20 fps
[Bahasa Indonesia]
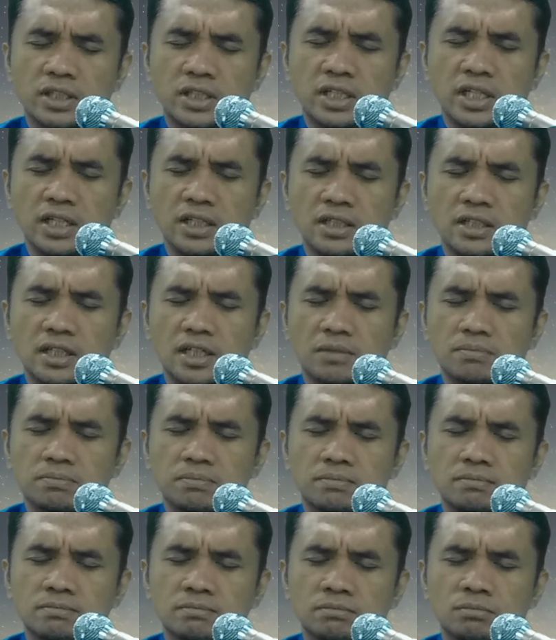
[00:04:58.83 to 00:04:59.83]
hingga
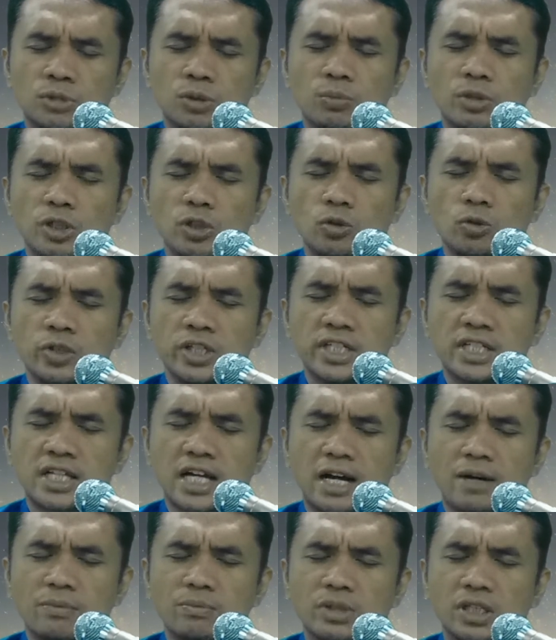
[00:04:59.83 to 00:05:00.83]
memenuhi
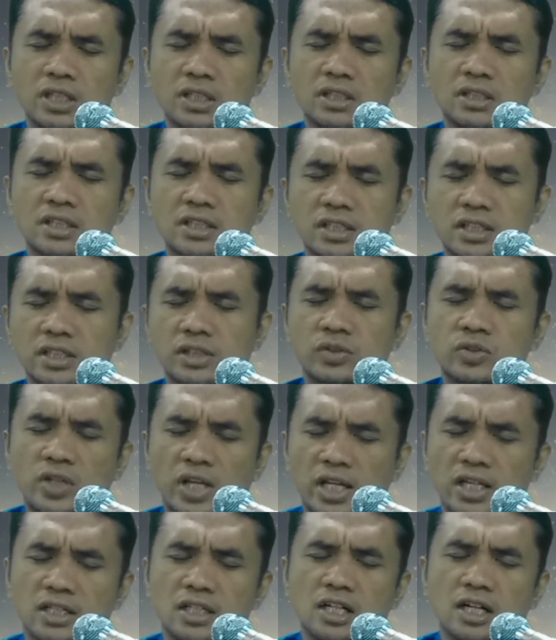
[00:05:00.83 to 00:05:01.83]
kami
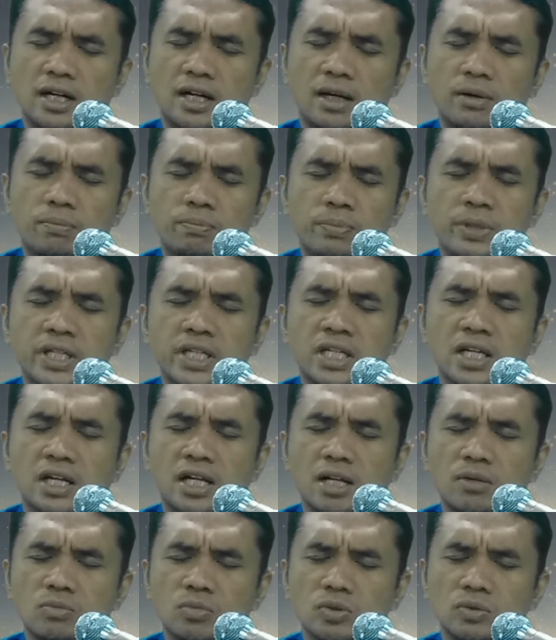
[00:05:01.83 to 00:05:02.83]
sehingga
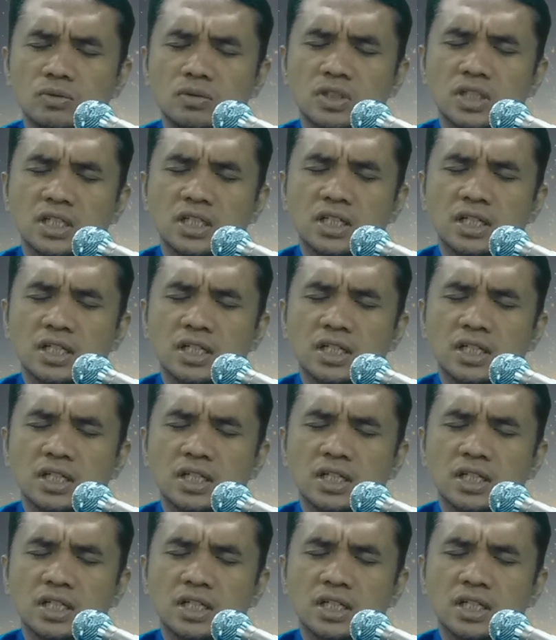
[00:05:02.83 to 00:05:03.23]
pikiranmu,